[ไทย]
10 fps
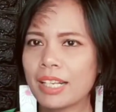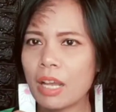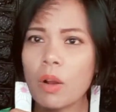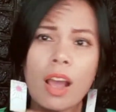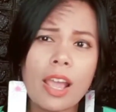งเดี
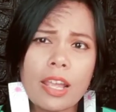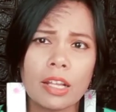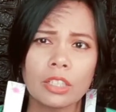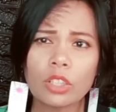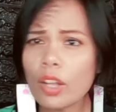ยวเฮ้ย
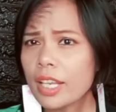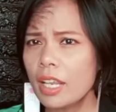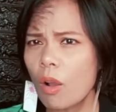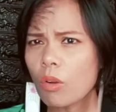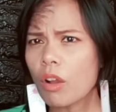ตอนนี้
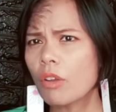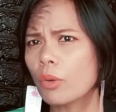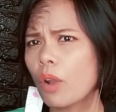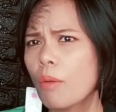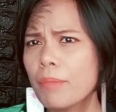องค์กรข
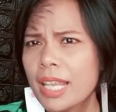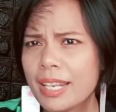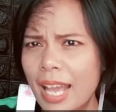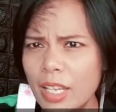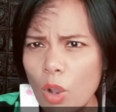องเรามี
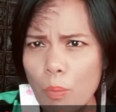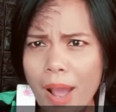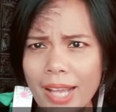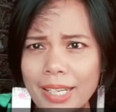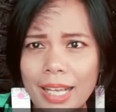นโย
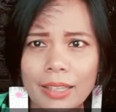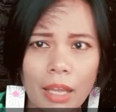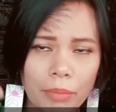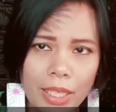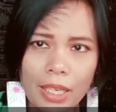บายในการ
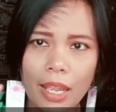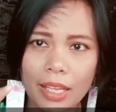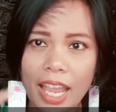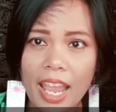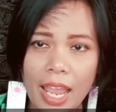ทำ
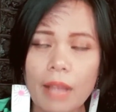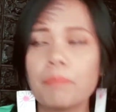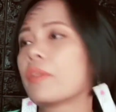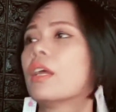KM